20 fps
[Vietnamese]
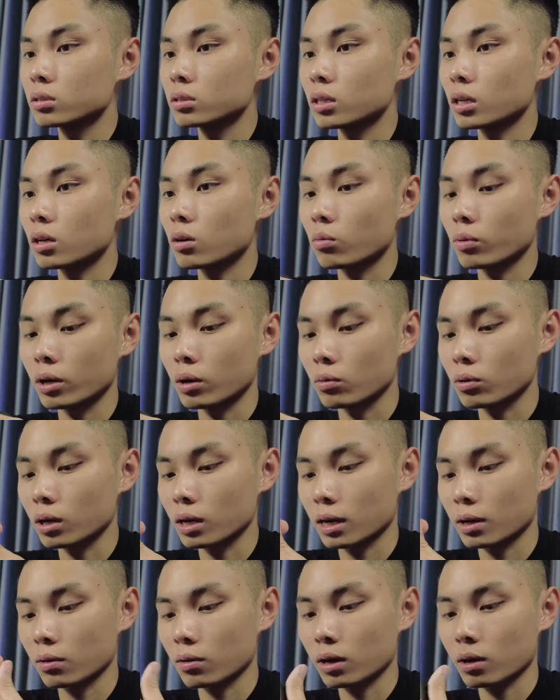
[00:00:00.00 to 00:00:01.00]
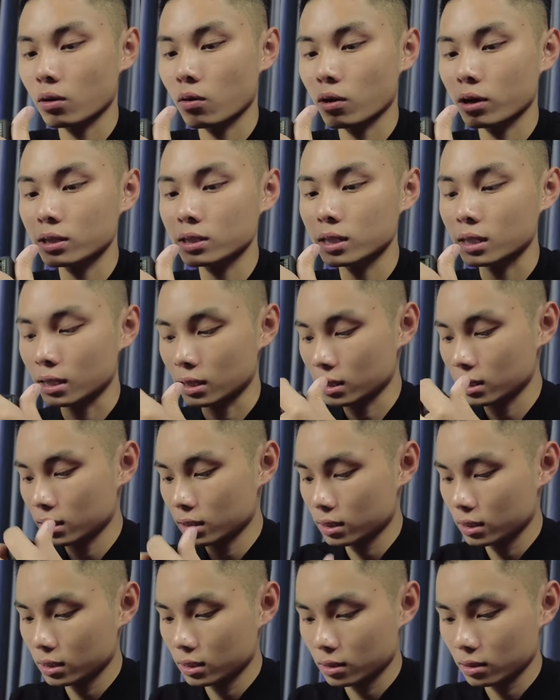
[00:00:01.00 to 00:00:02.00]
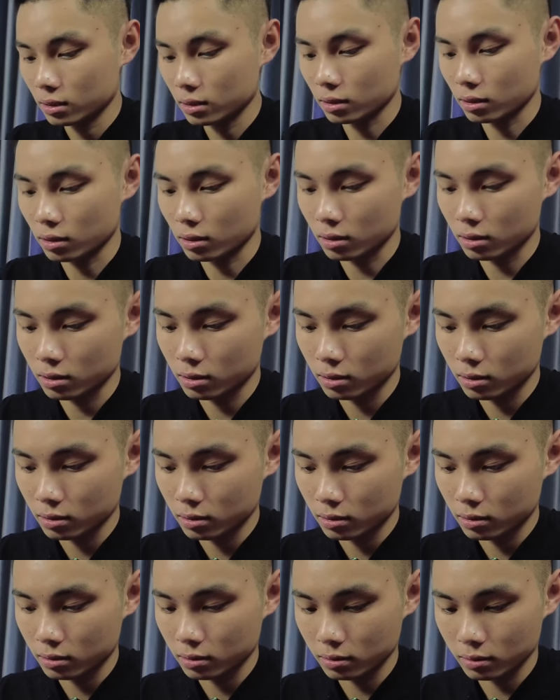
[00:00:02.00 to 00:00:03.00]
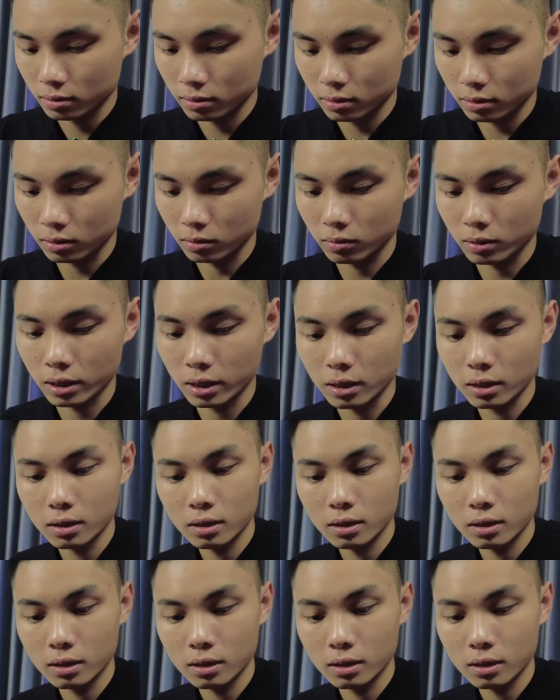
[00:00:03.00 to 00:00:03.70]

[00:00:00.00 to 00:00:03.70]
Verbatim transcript: sẽ không hiểu được là nó đang nói cái gì đó ok